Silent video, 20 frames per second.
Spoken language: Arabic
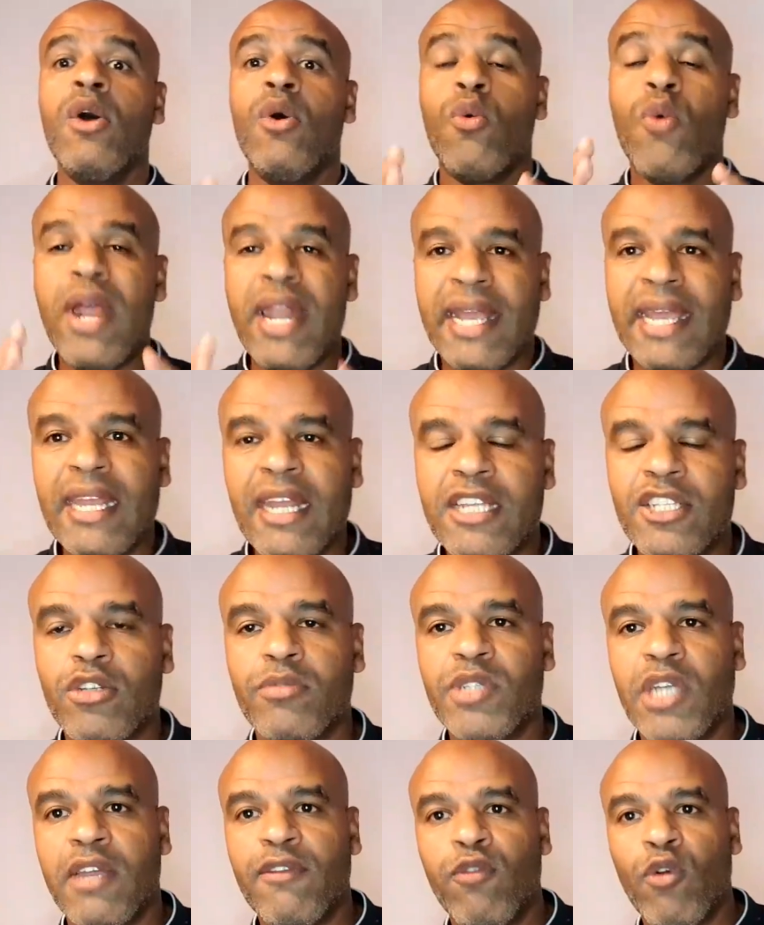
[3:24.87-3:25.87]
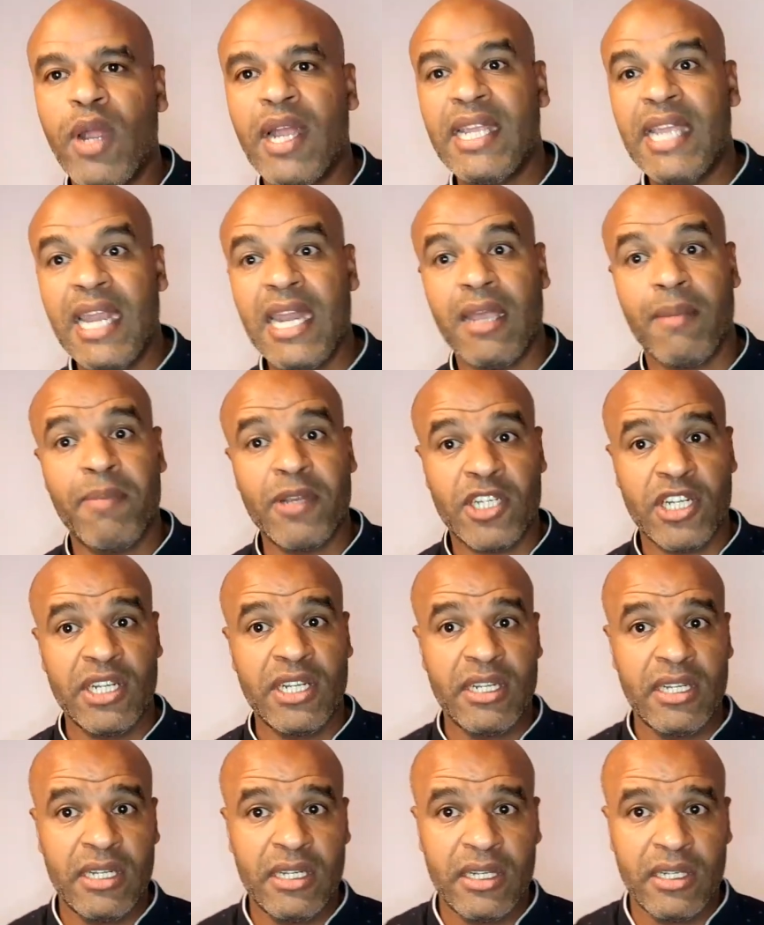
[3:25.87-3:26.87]
ولكن خصكم تعرفوا كذلك باش
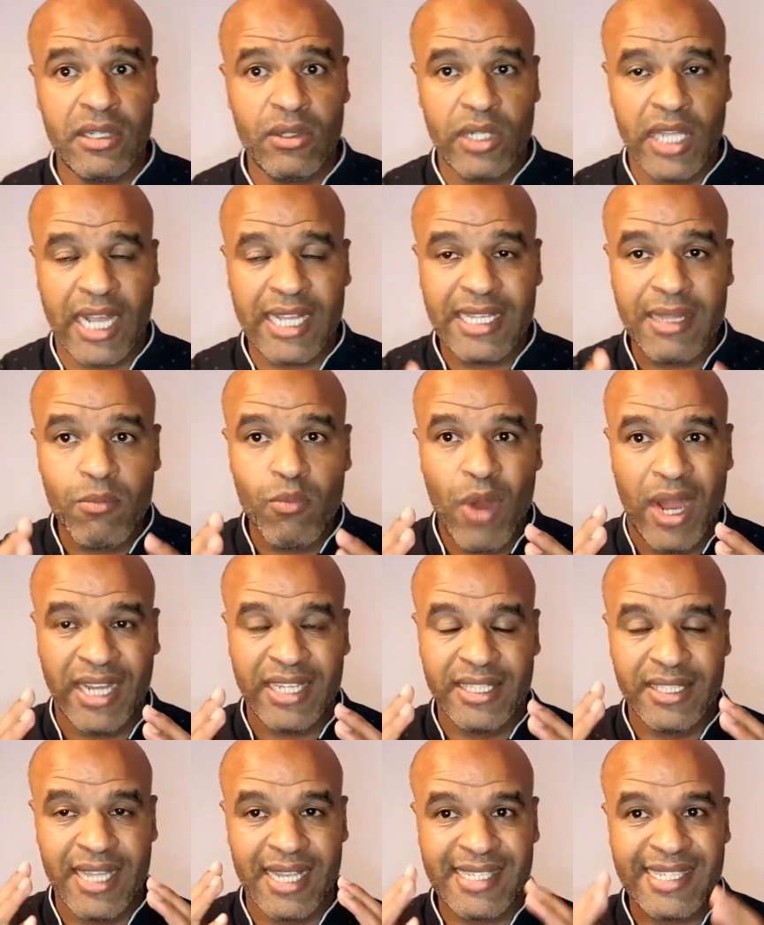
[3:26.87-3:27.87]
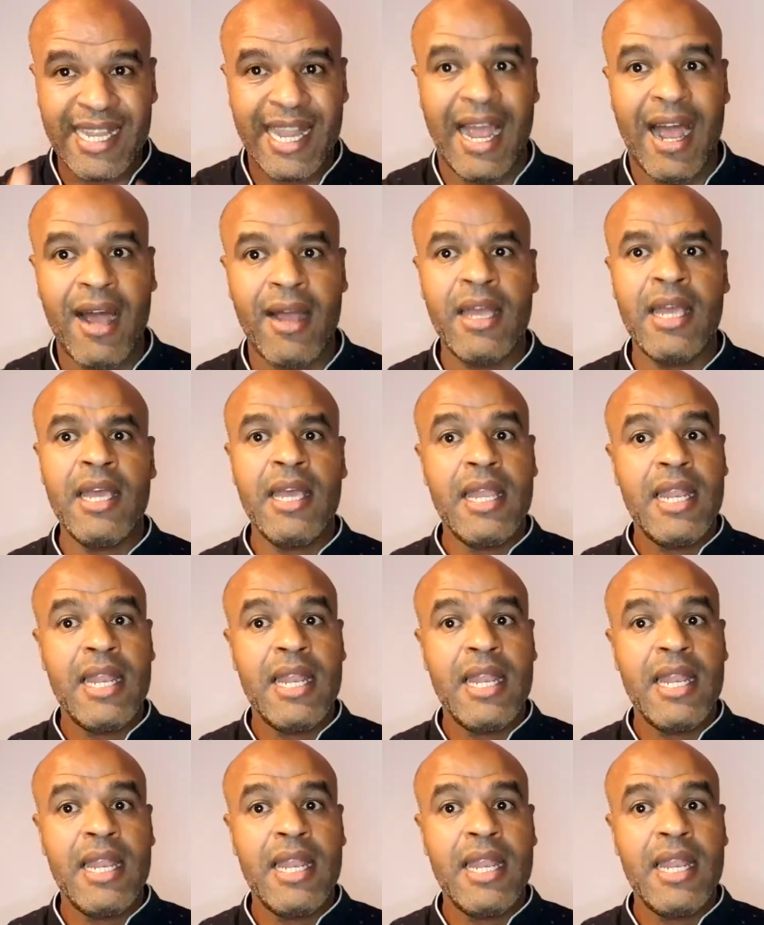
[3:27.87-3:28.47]
نقدم واحد النصيحه